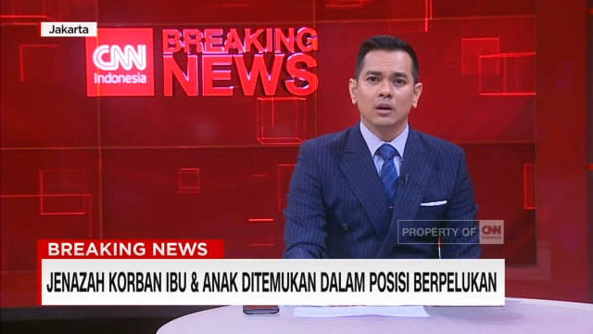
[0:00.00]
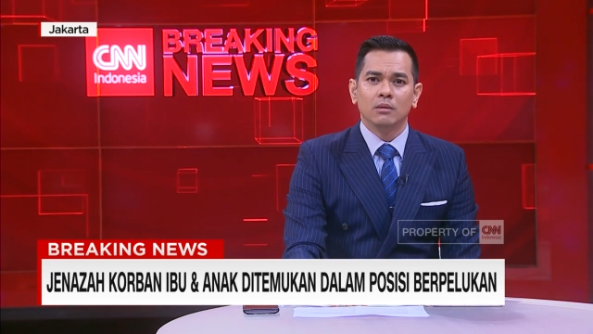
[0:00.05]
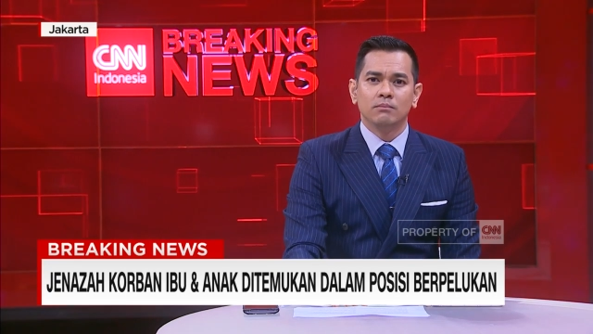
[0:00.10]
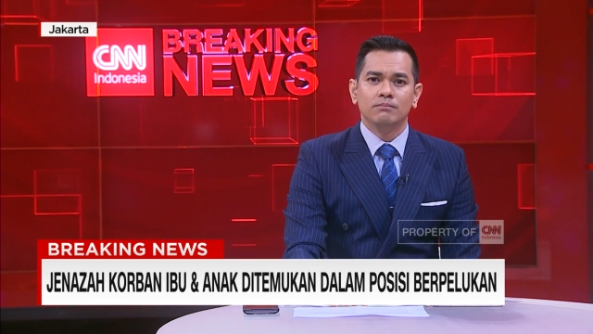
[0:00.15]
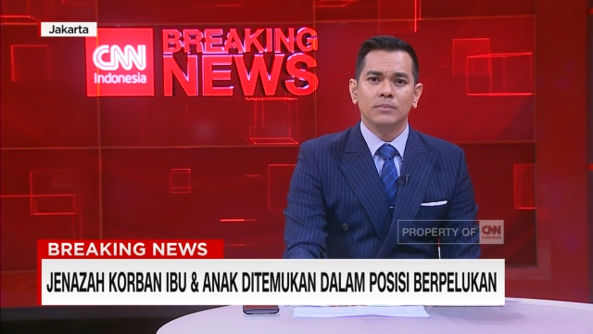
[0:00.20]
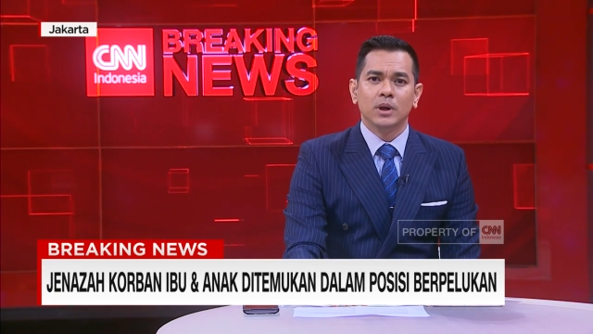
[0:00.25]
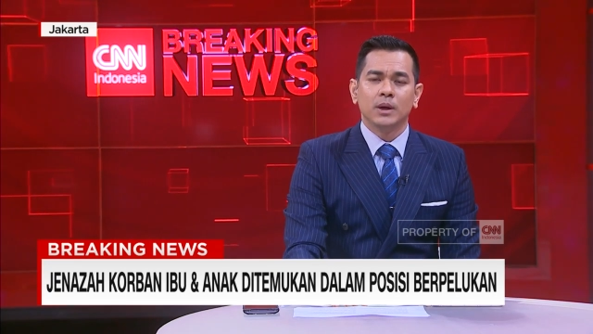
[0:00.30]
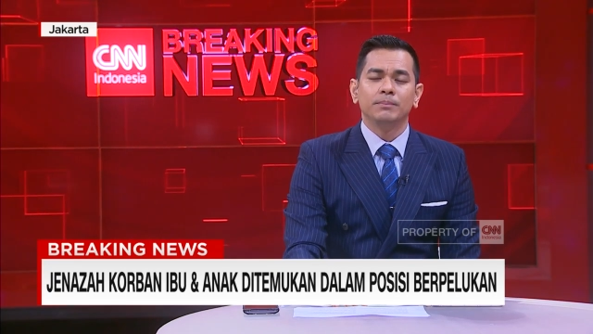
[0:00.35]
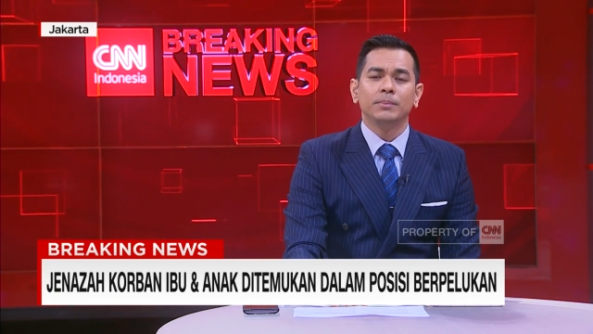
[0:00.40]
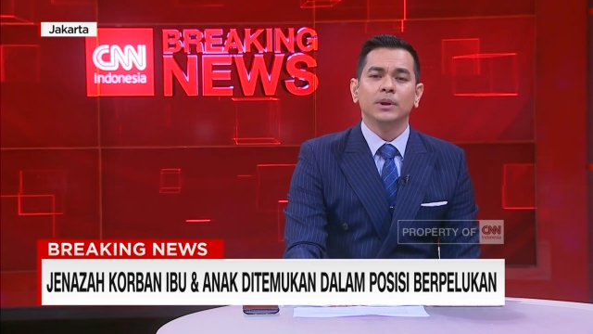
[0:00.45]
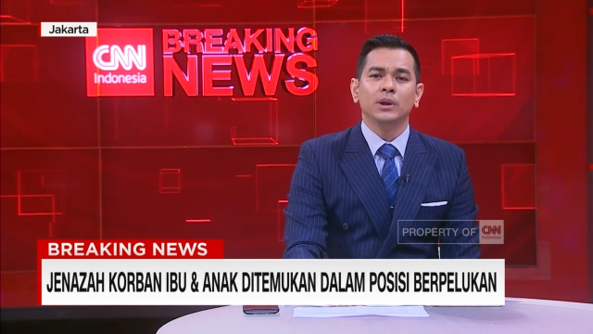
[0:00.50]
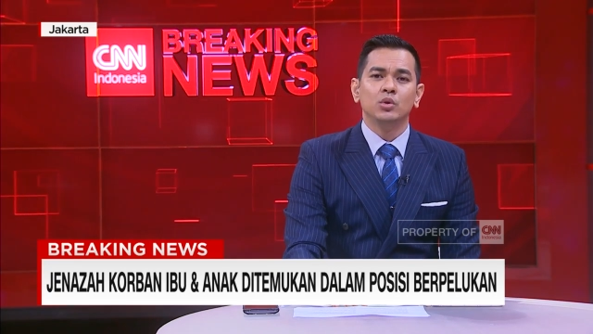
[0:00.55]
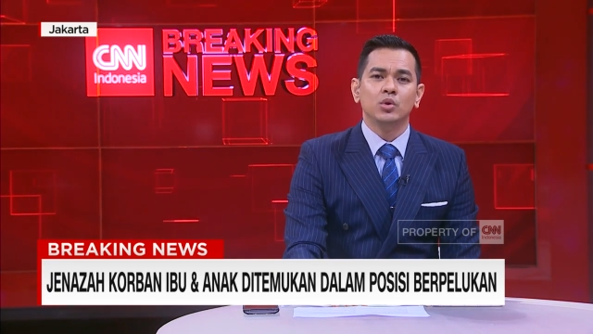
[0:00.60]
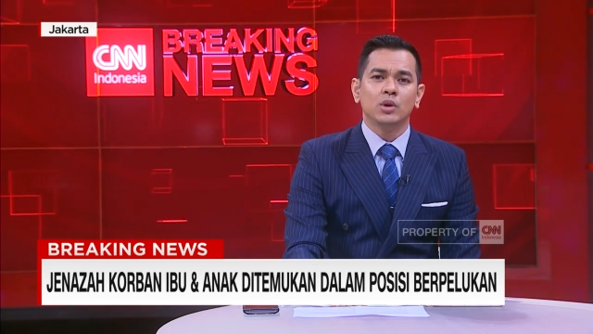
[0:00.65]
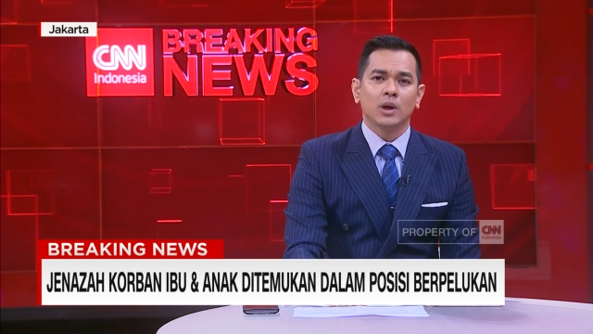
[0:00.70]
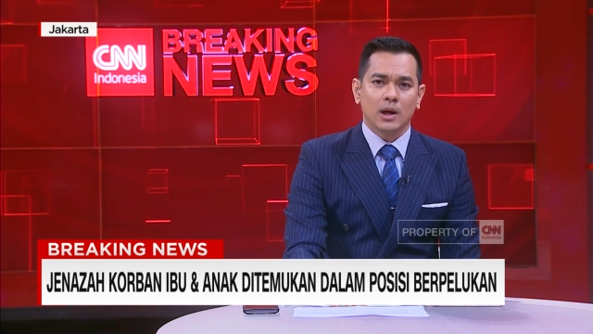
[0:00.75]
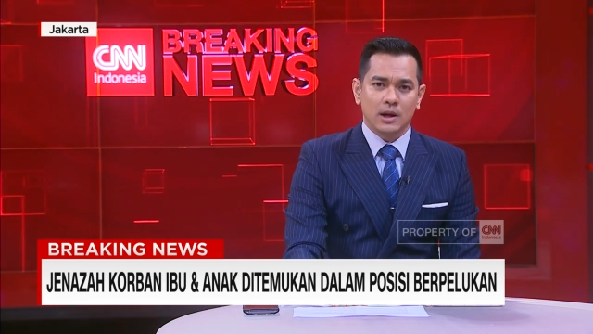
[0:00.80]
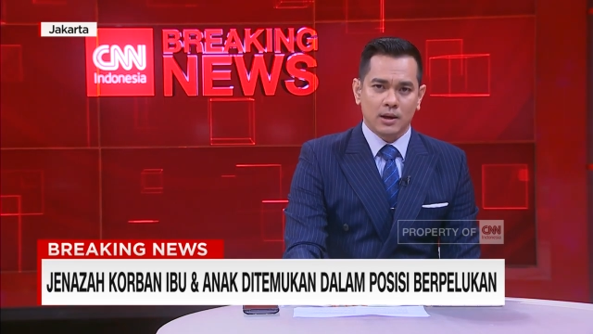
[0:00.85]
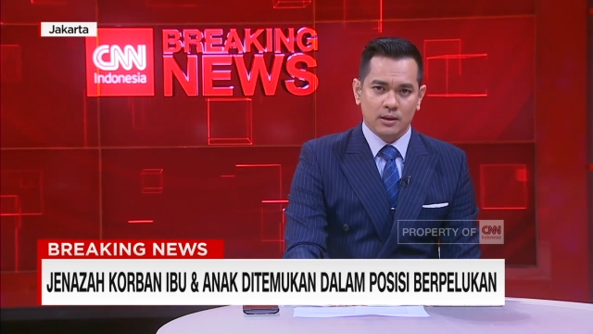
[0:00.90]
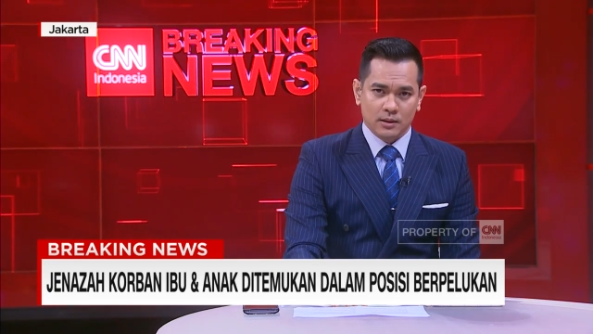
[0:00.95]

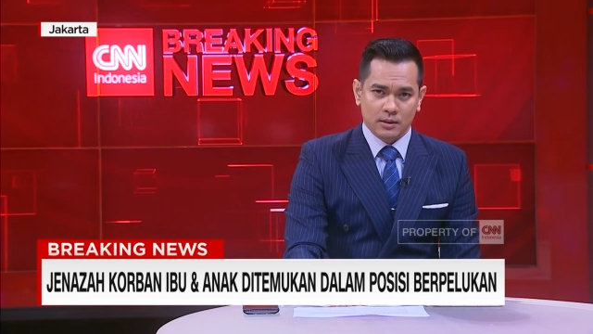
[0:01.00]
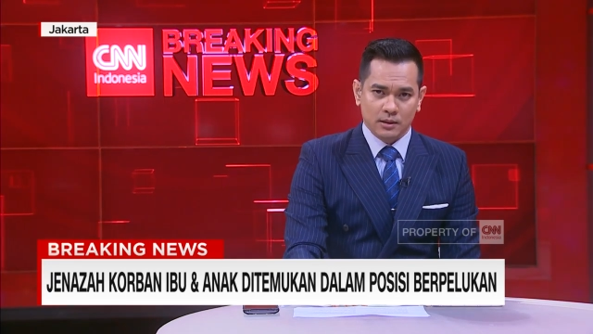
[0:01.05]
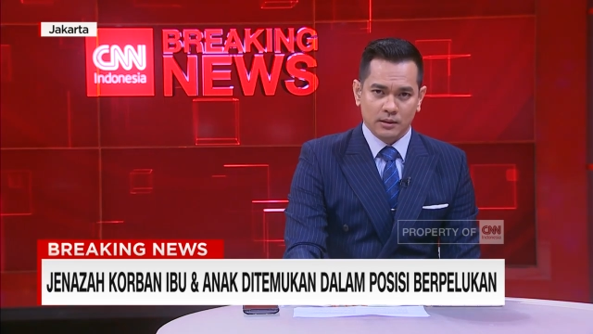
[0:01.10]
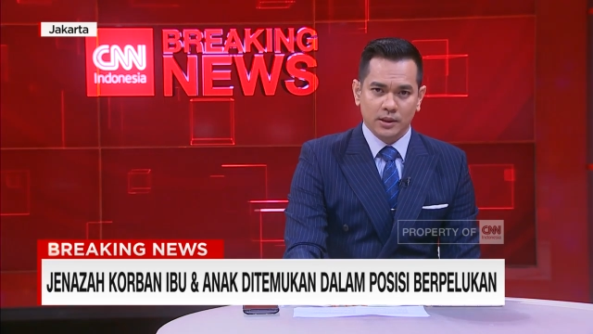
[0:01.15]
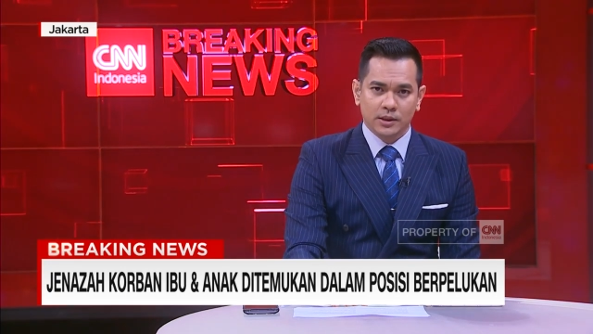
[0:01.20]
berpelukan di